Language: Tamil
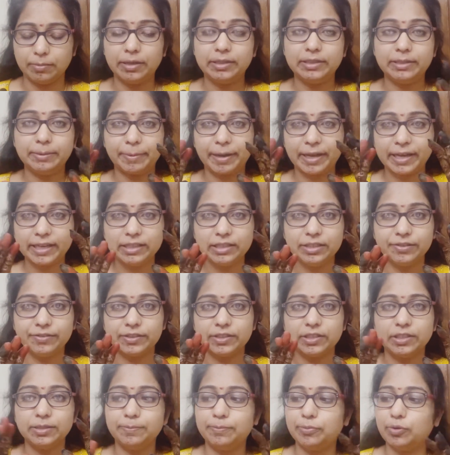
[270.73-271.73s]
இந்த மெஹந்தி
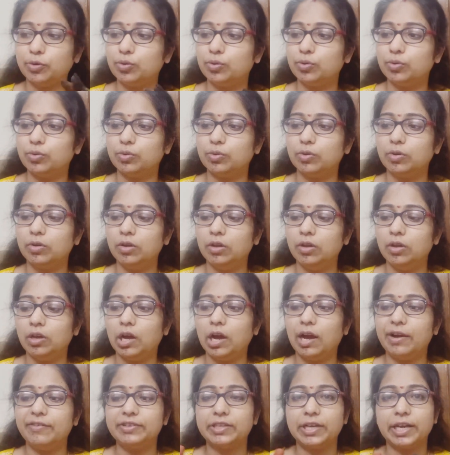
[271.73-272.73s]
வந்து இப்போது
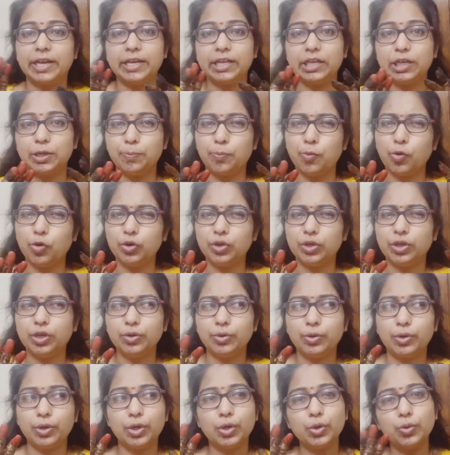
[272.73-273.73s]
அவங்க எனக்கு போட்டுட்டு
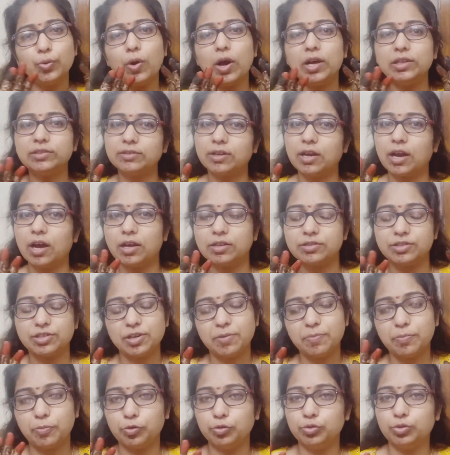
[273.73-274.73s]
ஒரு டூ ஹவர்ஸ்
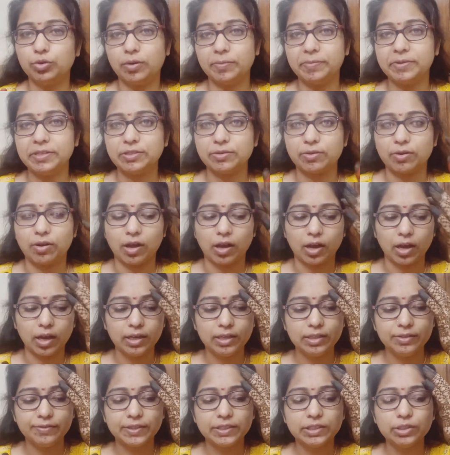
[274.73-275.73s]
காஞ்சால் போதும் அப்படி சொன்னாங்க
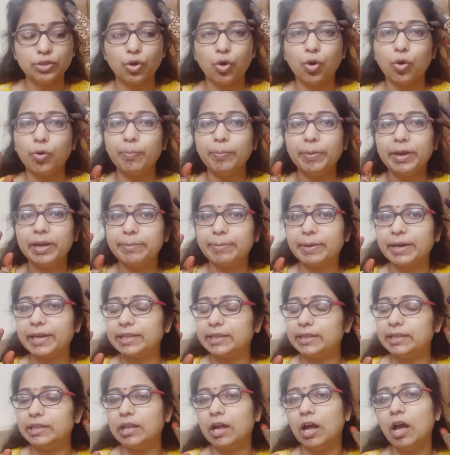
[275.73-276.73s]
இது வந்து ஹோம்மேட்
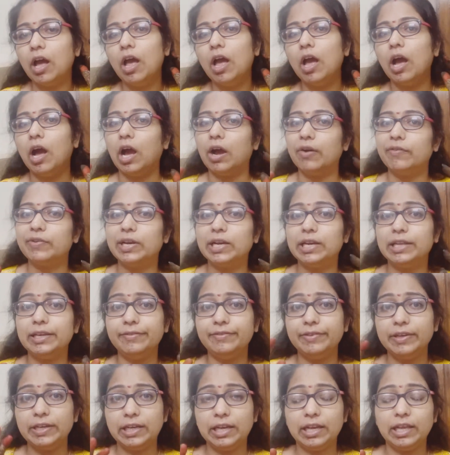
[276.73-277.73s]
மெஹந்தி தான் அவங்களே
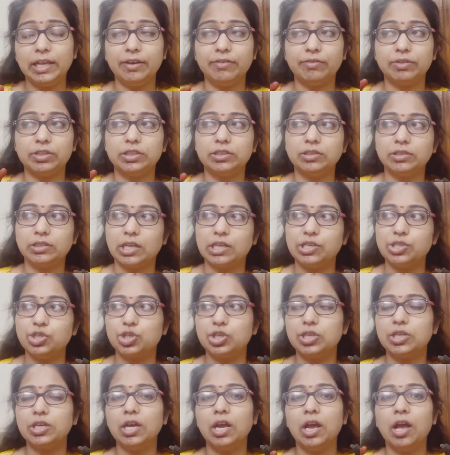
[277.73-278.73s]
வீட்லேயே வந்து
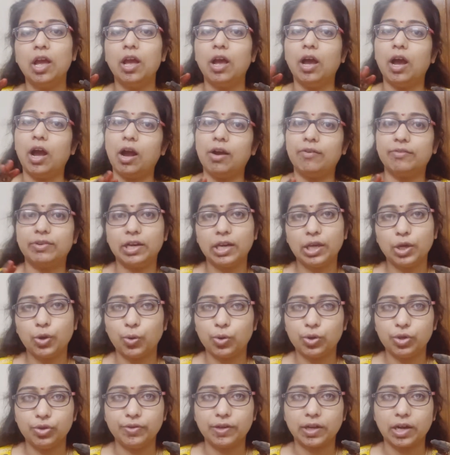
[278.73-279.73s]
செஞ்சு அவங்களே
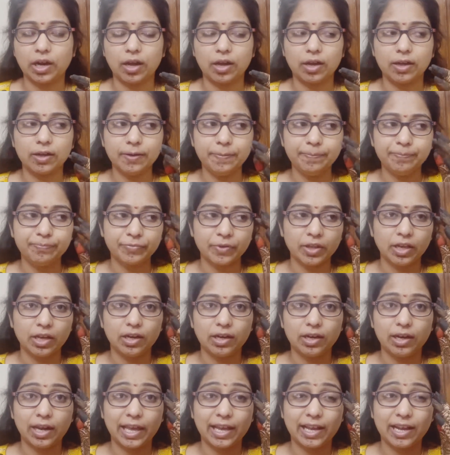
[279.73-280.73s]
கொண்டு வராங்க
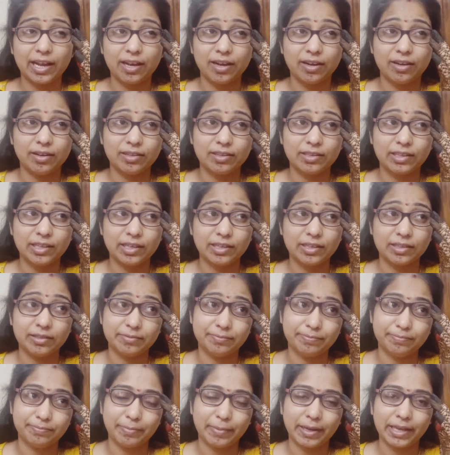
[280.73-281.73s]
லைக் அந்த
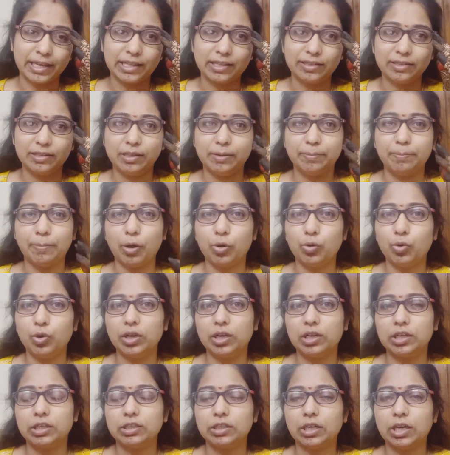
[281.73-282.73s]
மெஹந்தி
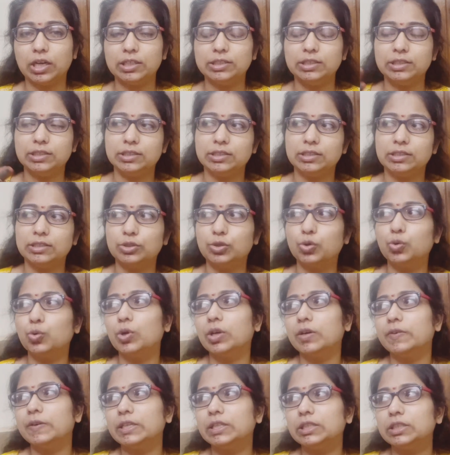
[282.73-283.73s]
பவுடரு அது
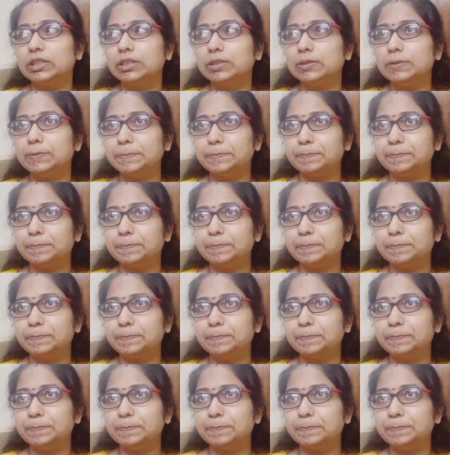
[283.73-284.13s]
கூட வந்து